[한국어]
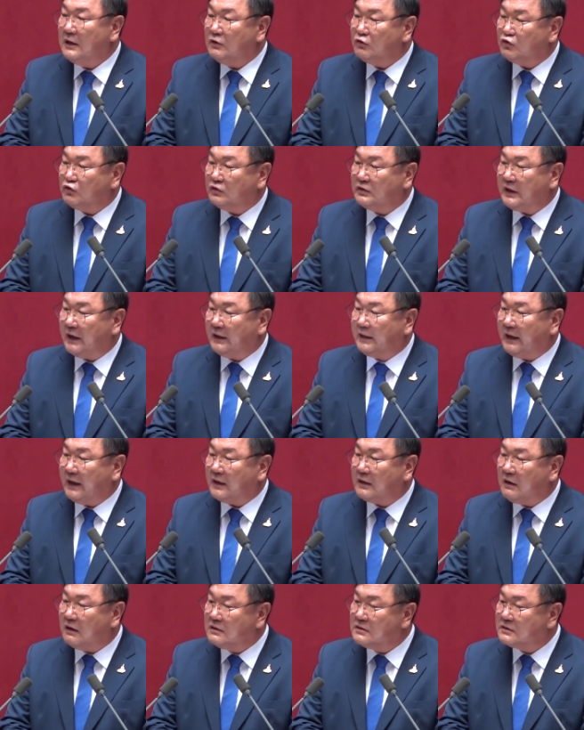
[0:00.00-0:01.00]

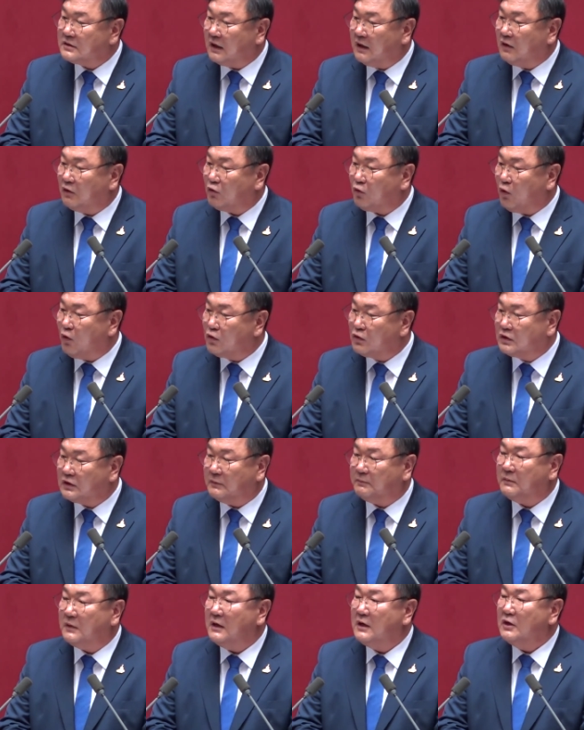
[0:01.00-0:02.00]
주택의 건설,
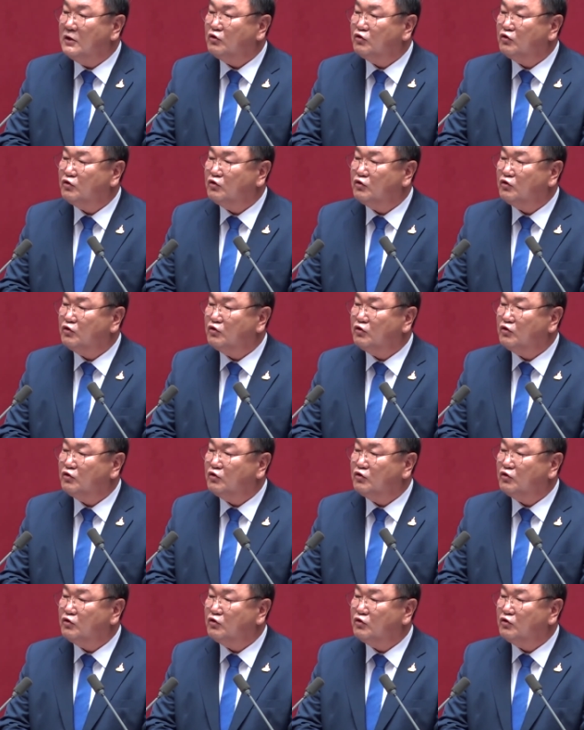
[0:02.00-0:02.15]
공급,